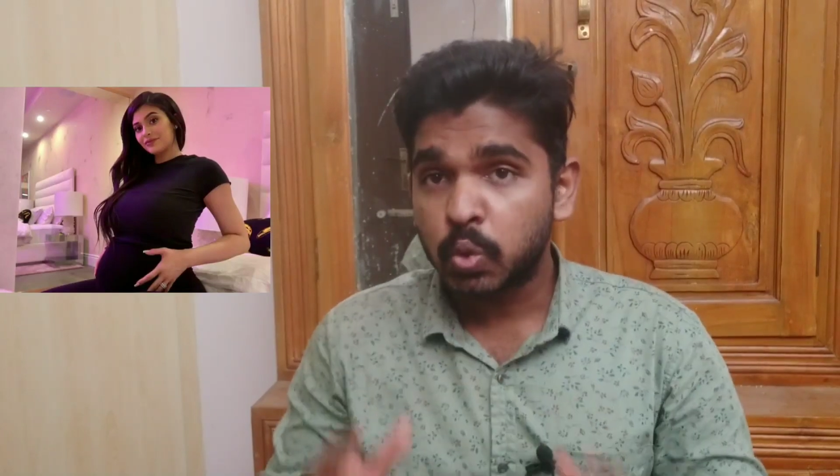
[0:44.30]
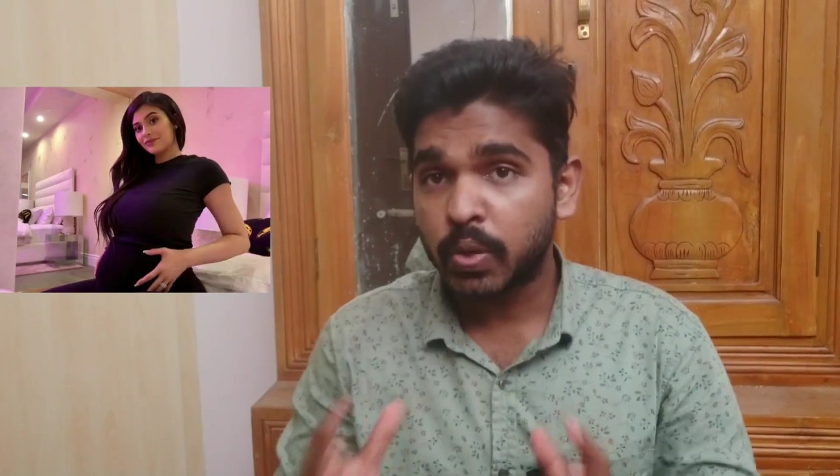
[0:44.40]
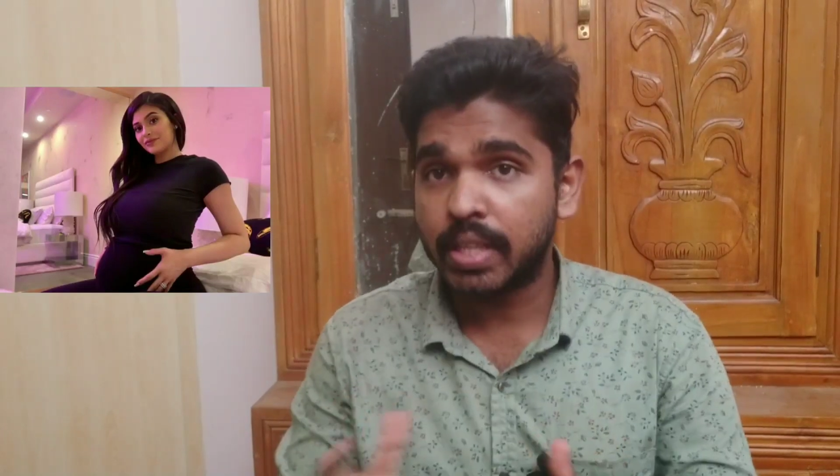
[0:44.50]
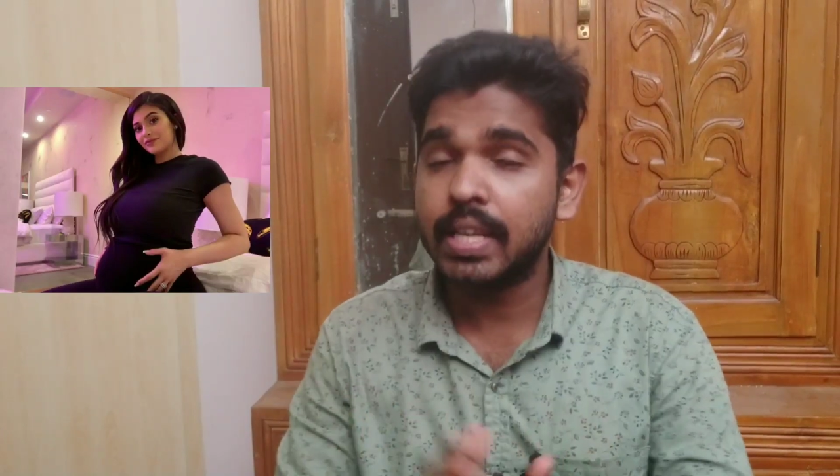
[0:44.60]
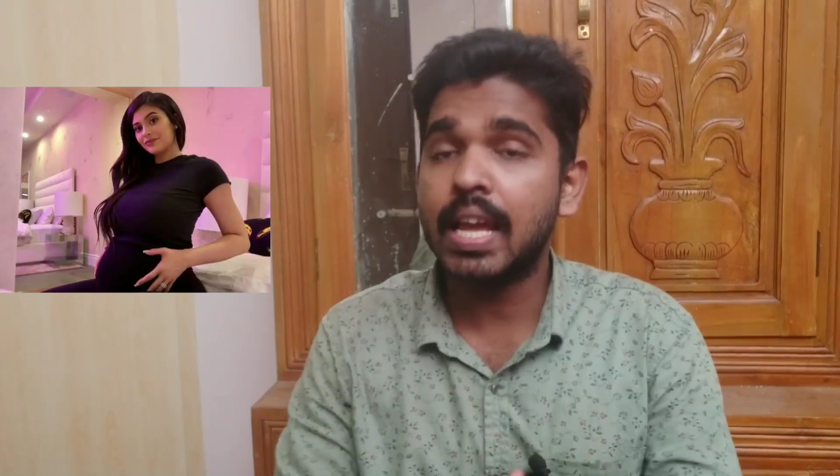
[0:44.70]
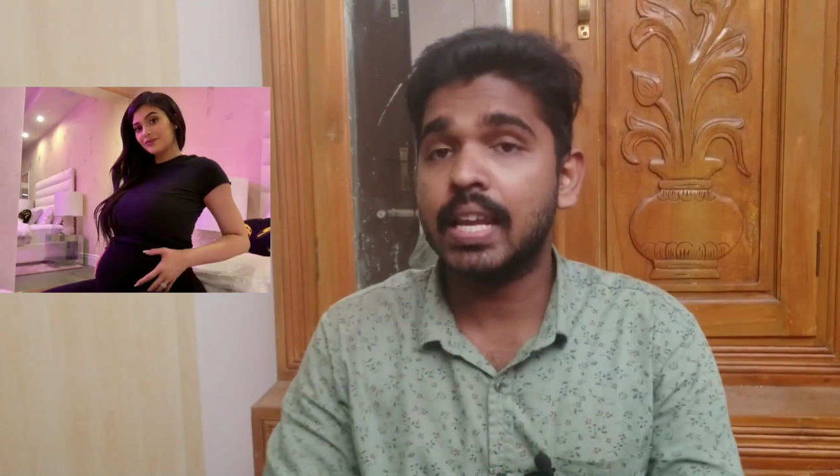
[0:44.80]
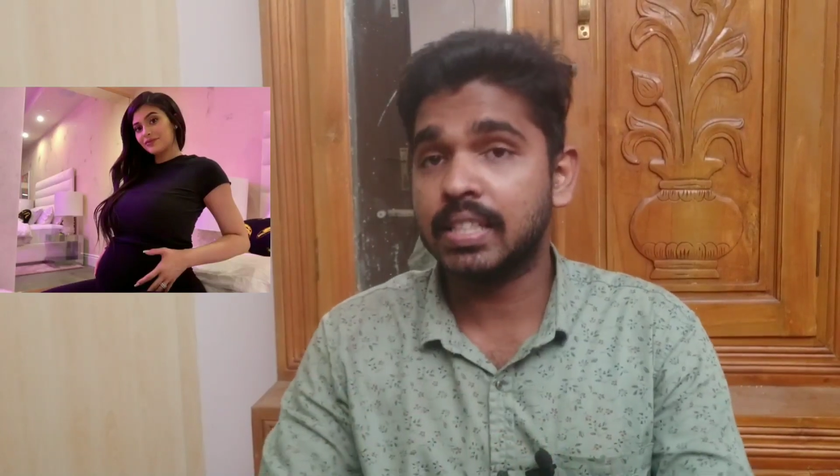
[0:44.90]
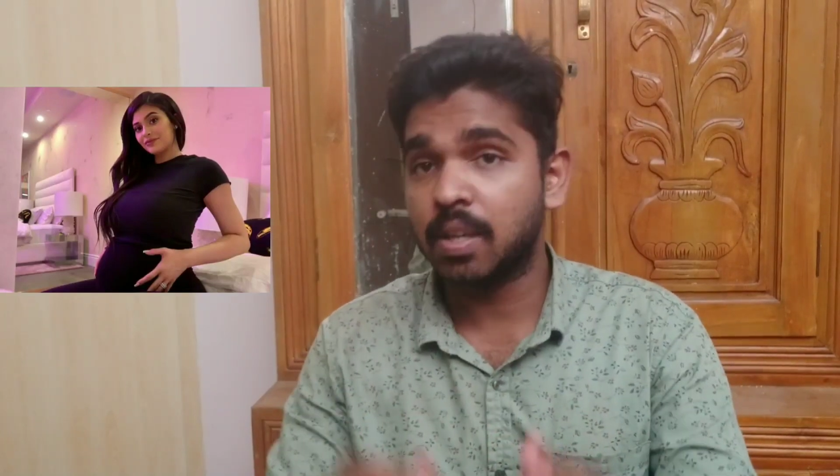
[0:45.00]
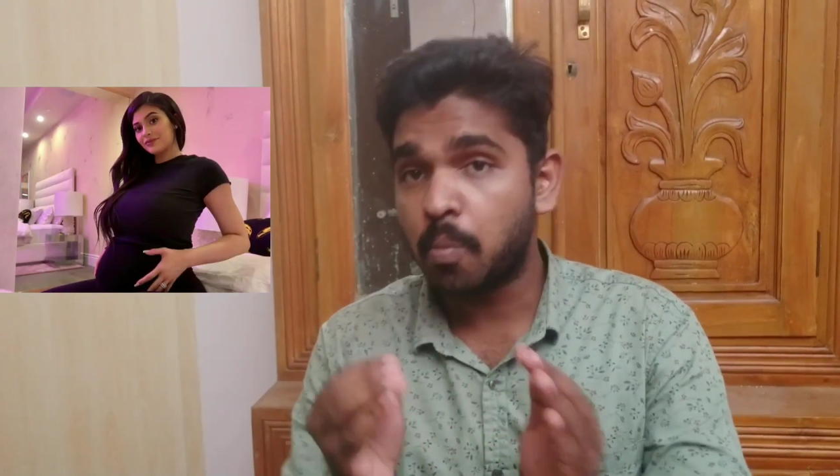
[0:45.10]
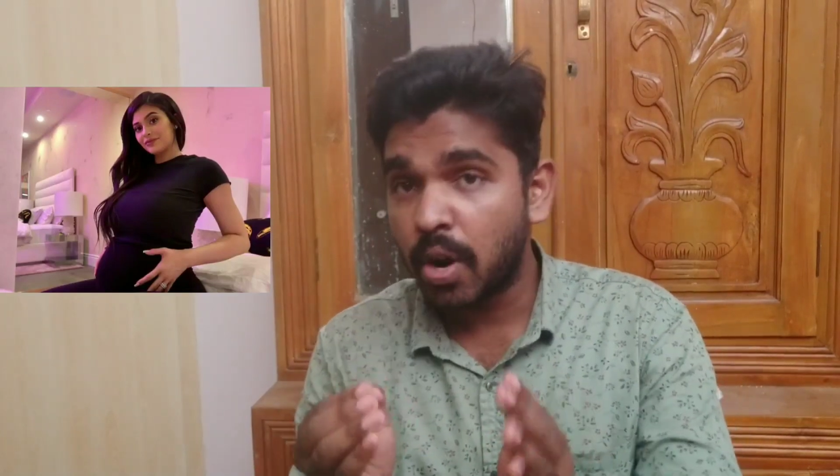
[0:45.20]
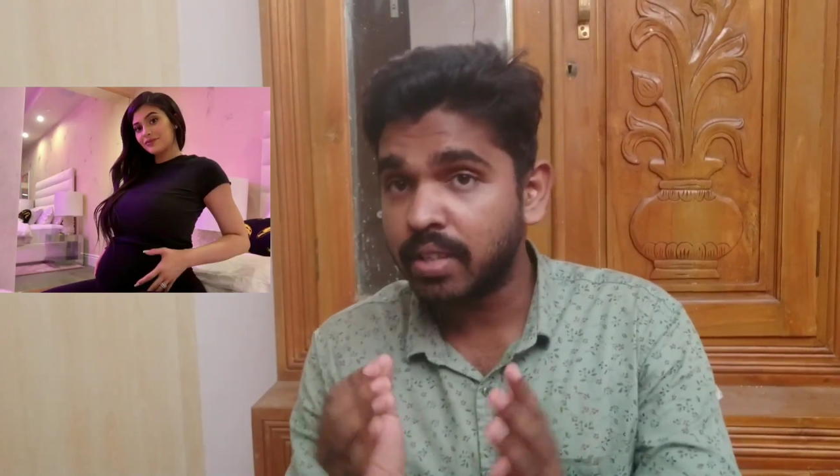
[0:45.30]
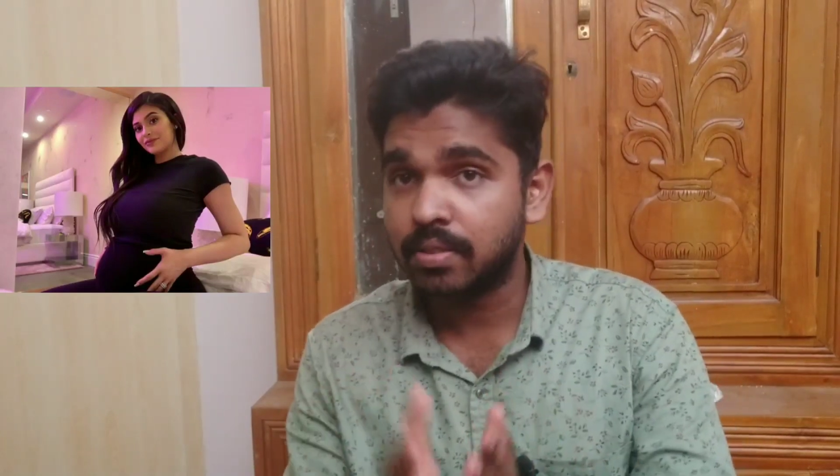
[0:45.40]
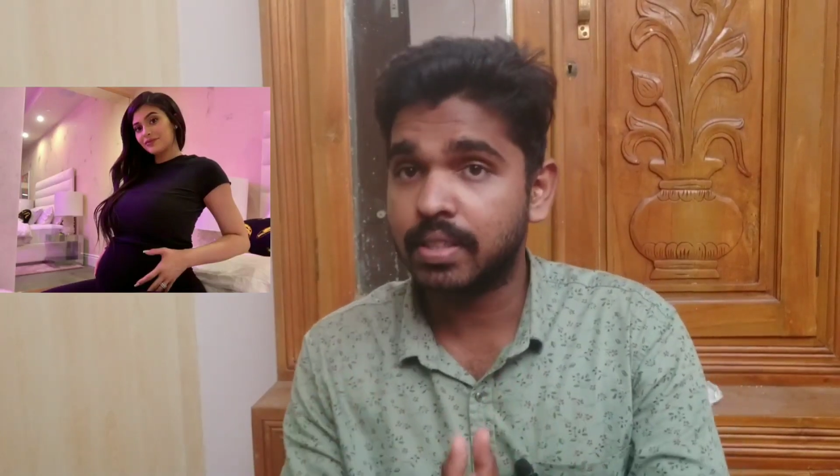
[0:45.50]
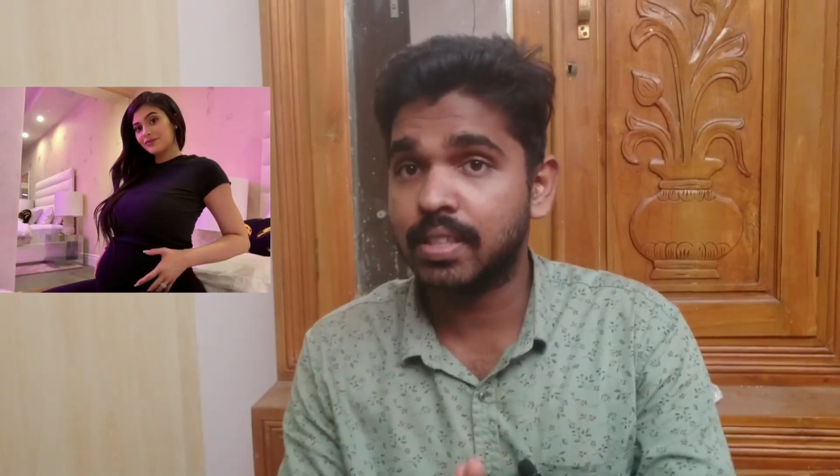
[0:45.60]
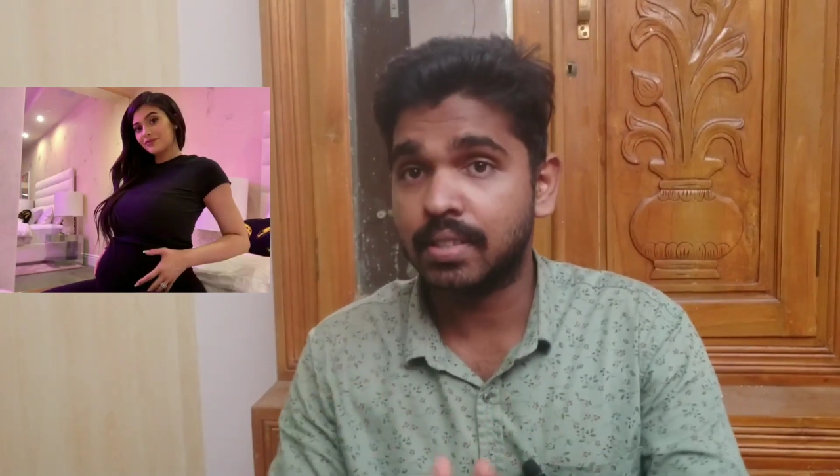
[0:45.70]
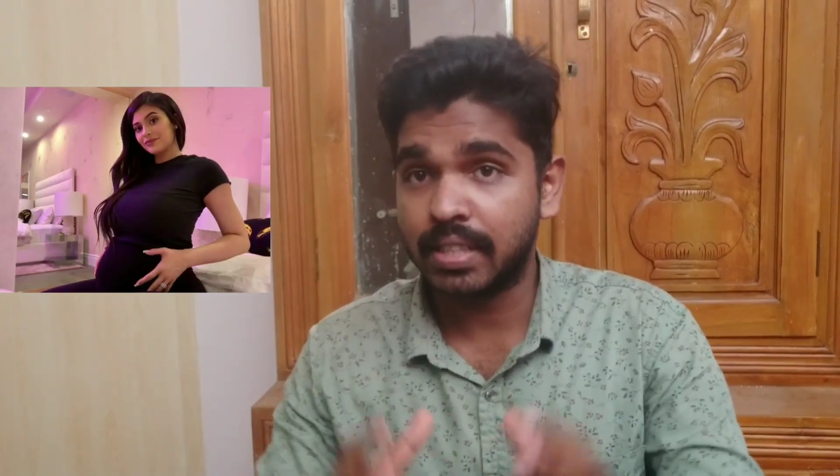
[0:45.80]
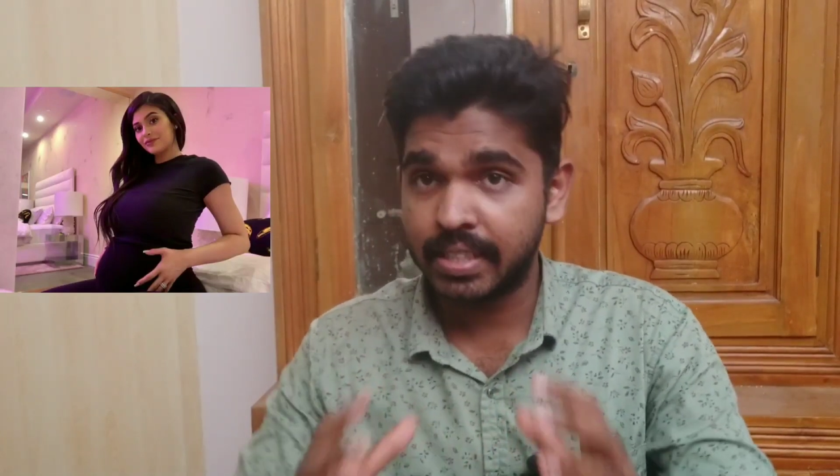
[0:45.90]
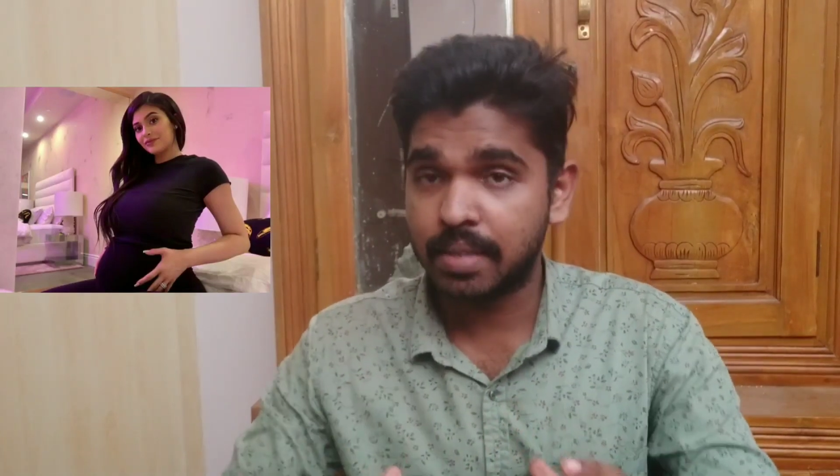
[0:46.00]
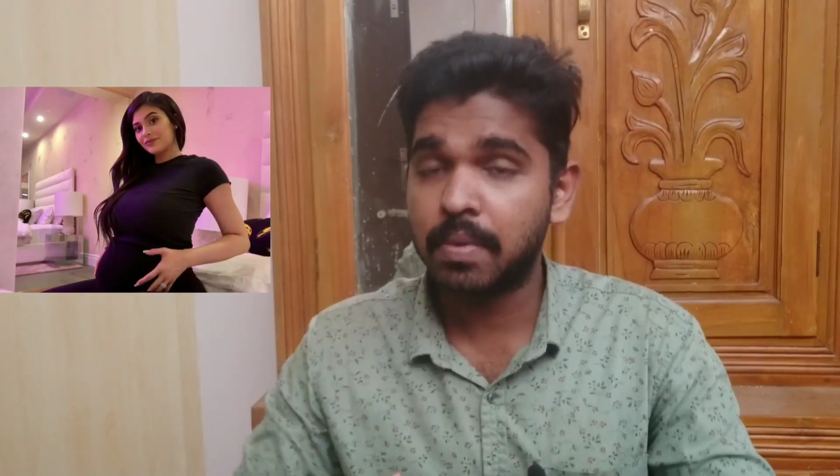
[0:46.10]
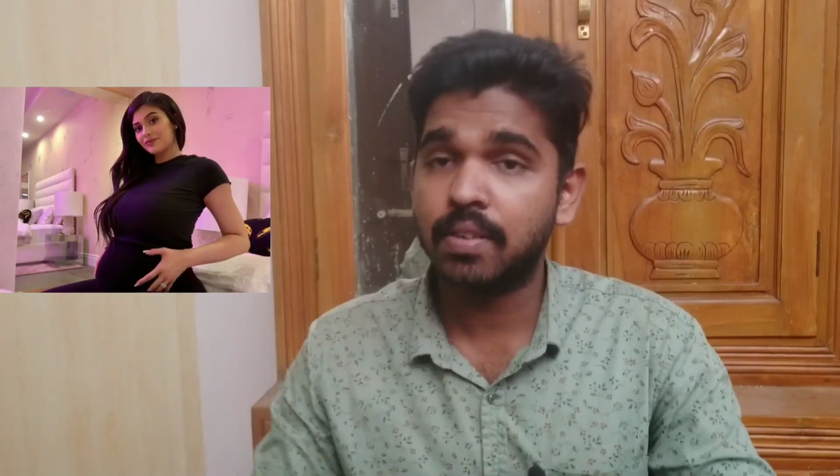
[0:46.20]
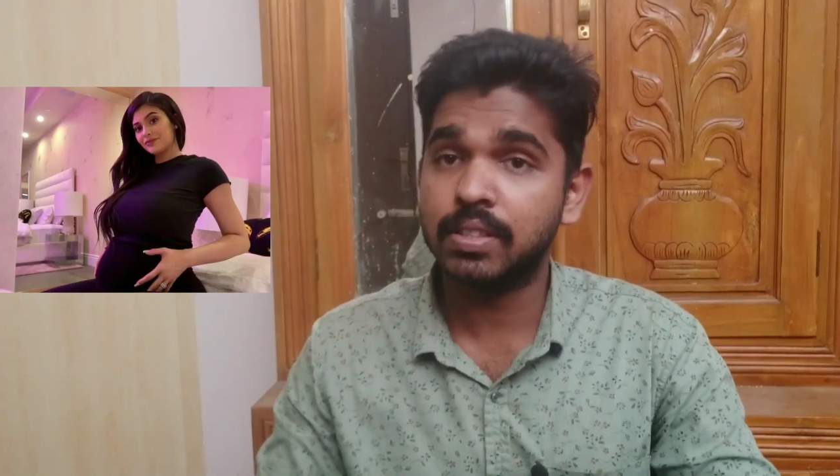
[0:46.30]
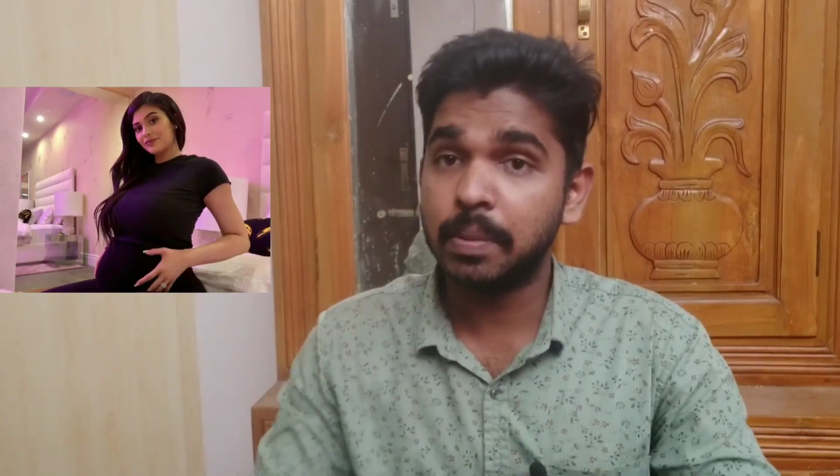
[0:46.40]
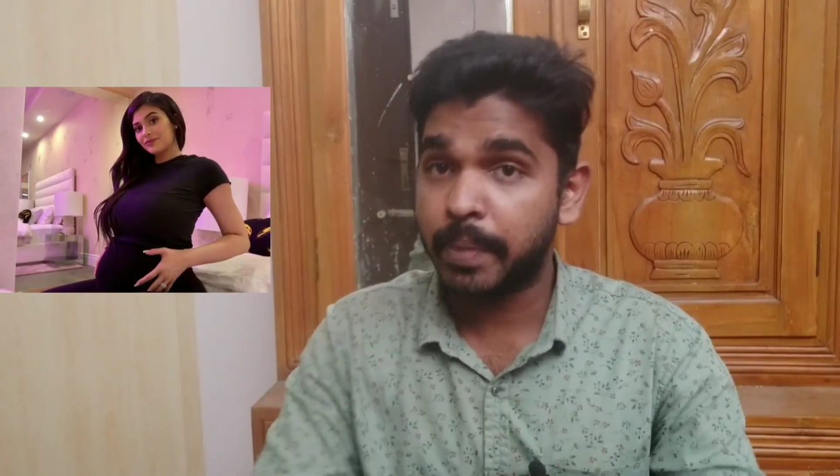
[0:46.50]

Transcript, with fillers: ஸோ எதனால் இந்த மார்னிங் சிக்னஸ் அதிகமாக வந்து